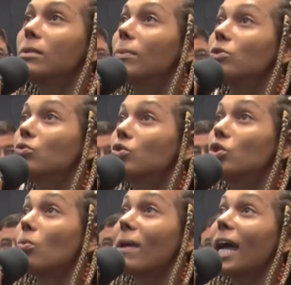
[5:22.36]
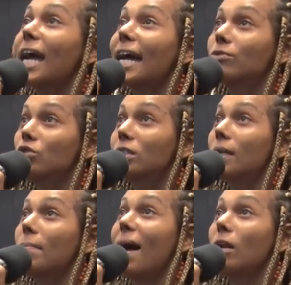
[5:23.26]
O censo
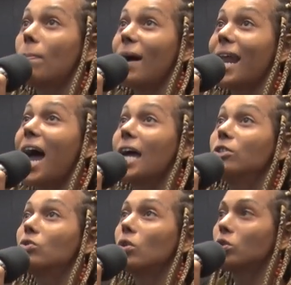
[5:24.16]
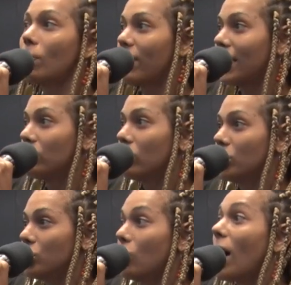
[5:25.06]
PCD terá a finalidade de
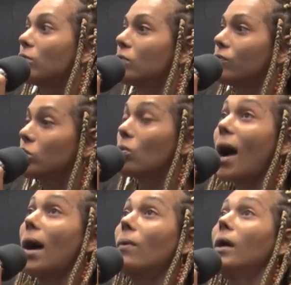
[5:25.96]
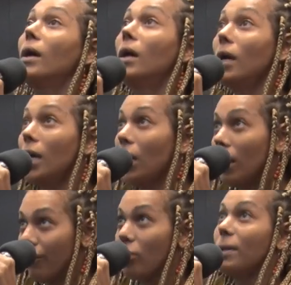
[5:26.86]
coletar e atualizar informações que
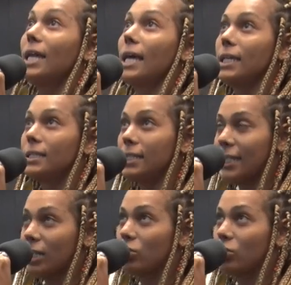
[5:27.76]
serão utilizadas